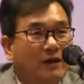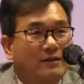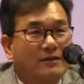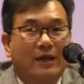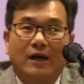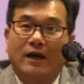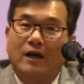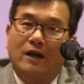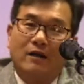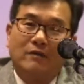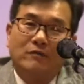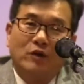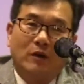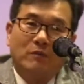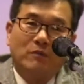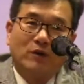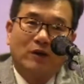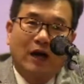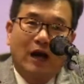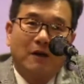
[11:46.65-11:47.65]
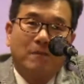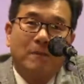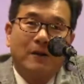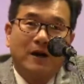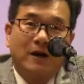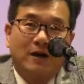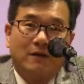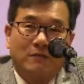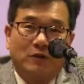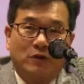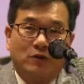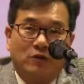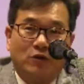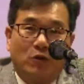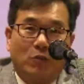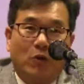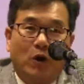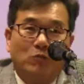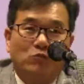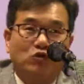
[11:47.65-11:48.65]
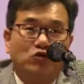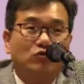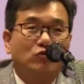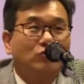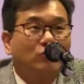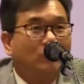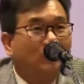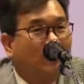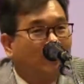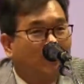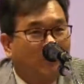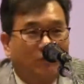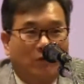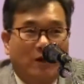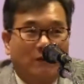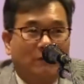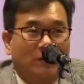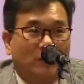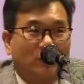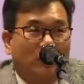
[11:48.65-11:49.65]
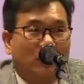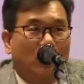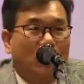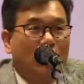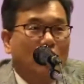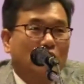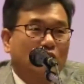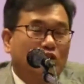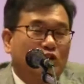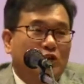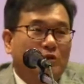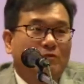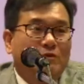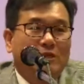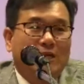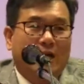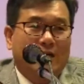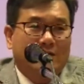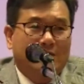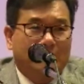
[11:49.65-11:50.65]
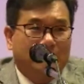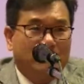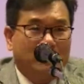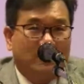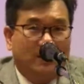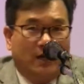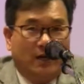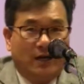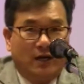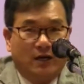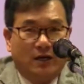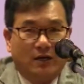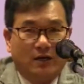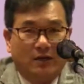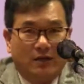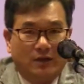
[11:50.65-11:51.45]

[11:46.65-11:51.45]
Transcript: 사람이 한번 강박하면은요 멈추려고 하면은요 쉽지 않습니다.